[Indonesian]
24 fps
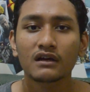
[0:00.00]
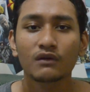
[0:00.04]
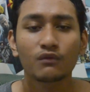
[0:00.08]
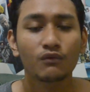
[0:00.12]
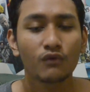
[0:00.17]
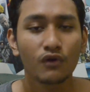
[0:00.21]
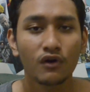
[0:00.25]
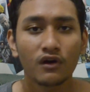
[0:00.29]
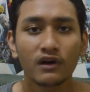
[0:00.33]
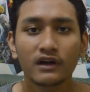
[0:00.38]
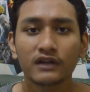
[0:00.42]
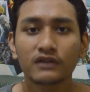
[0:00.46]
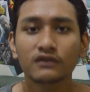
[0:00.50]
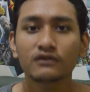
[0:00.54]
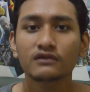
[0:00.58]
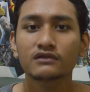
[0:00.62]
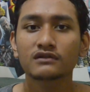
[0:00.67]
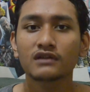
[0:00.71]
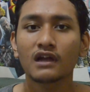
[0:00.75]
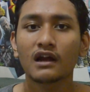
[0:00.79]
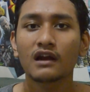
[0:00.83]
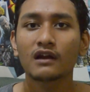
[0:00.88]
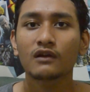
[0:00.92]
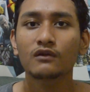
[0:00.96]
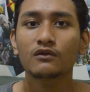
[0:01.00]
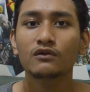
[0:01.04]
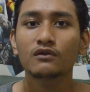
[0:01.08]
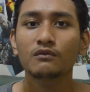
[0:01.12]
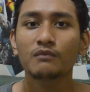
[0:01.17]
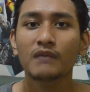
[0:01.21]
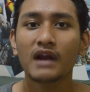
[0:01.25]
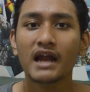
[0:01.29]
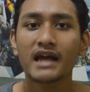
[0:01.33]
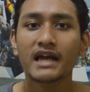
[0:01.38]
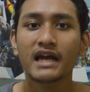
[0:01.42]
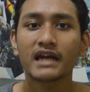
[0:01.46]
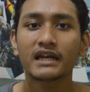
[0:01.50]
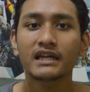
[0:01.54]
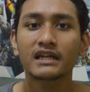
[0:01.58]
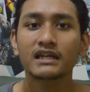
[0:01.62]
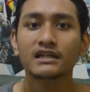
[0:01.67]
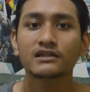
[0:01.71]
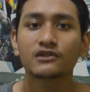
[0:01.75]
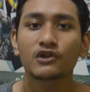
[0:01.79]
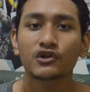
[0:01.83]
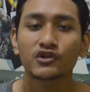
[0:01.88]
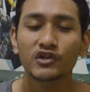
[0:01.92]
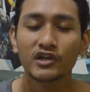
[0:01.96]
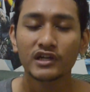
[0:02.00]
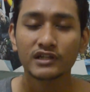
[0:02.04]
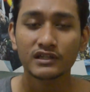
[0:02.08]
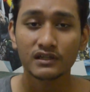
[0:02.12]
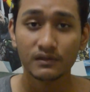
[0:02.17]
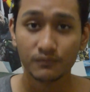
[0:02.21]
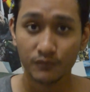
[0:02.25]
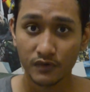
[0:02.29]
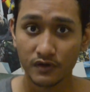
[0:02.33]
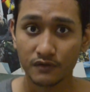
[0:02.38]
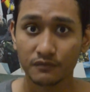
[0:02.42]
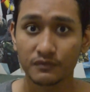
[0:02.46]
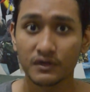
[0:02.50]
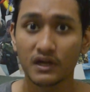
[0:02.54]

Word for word: Wong itu selalu melayani Sorcerer Supreme